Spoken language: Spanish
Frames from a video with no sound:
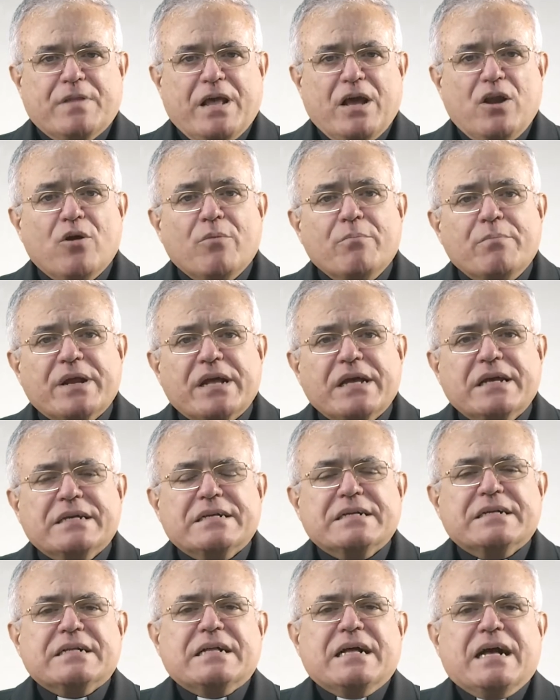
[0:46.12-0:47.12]
El hombre
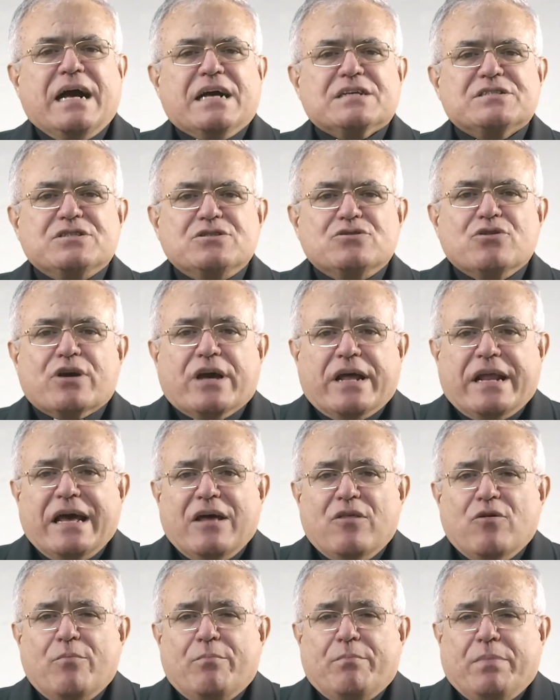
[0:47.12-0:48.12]
ha sido
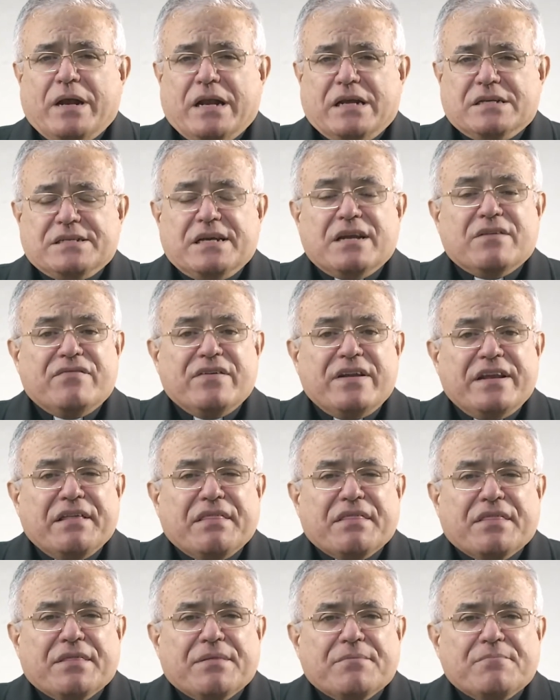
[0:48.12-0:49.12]
creado para ser feliz
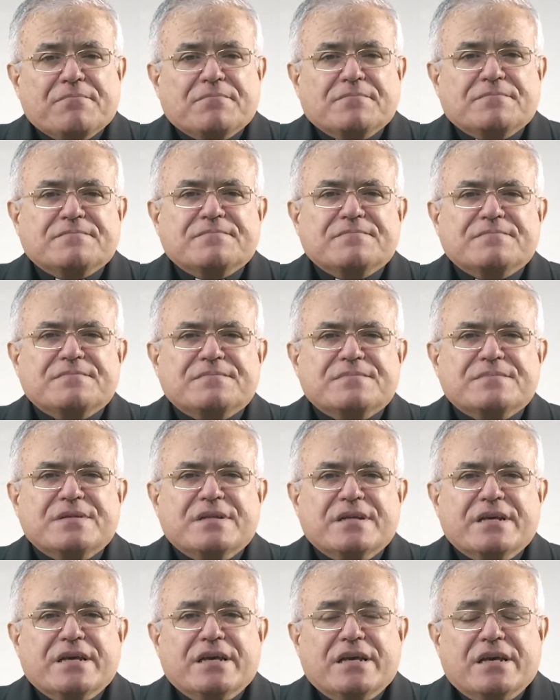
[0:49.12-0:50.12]

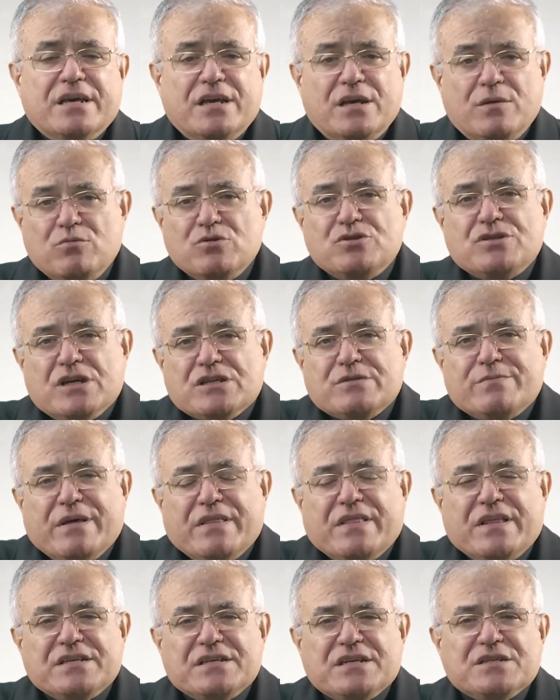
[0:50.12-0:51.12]
y muchas
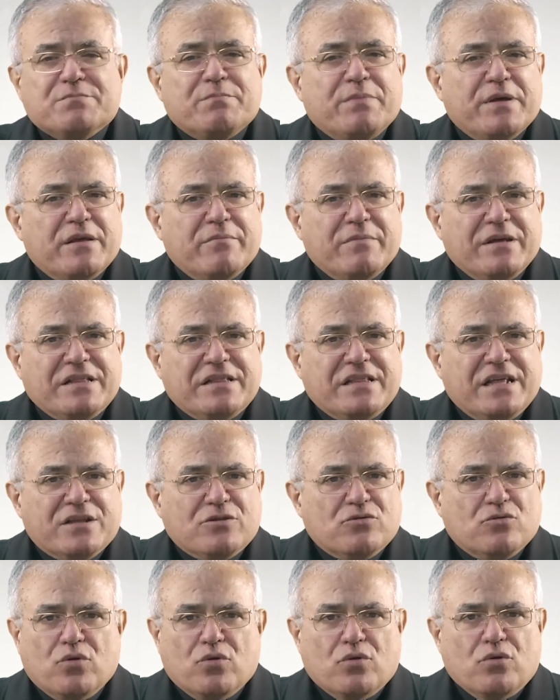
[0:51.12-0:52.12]
veces
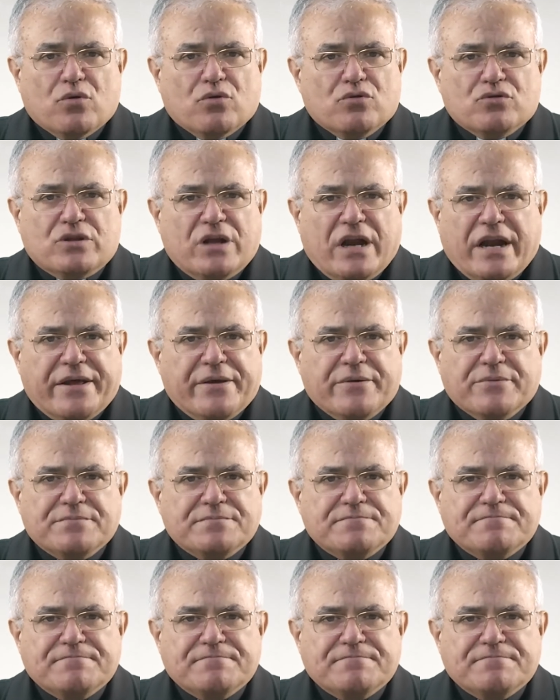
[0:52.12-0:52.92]
experimenta todo lo contrario.